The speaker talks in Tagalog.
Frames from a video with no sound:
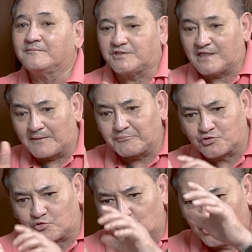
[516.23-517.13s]

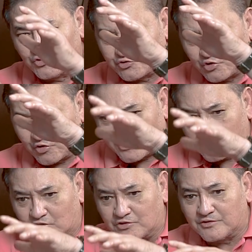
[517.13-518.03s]
Tinapos ko yung
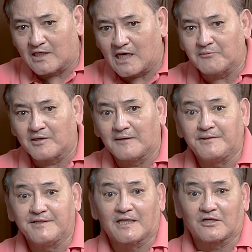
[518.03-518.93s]
storya noon. Ang mga
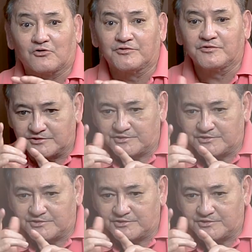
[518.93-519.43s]
bida ron,